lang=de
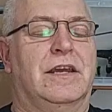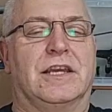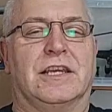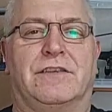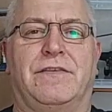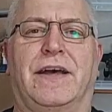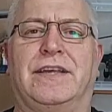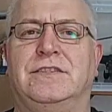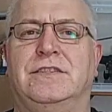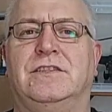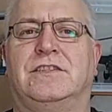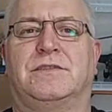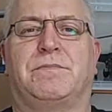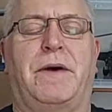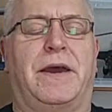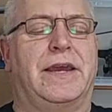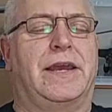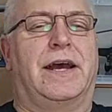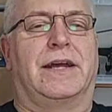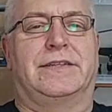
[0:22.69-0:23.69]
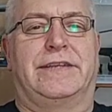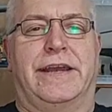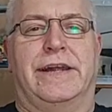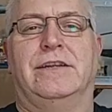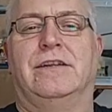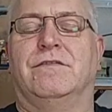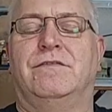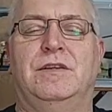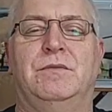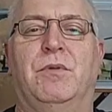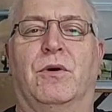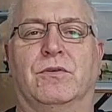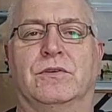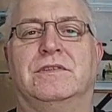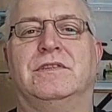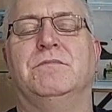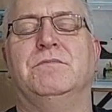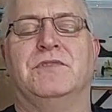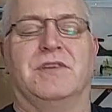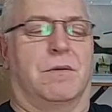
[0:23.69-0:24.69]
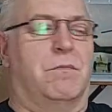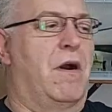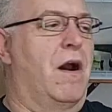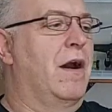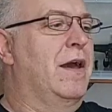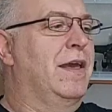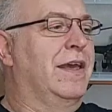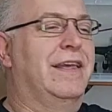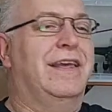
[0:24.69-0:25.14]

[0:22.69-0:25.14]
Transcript: Quasi zwei Grad kälter wie bei uns im Sommer.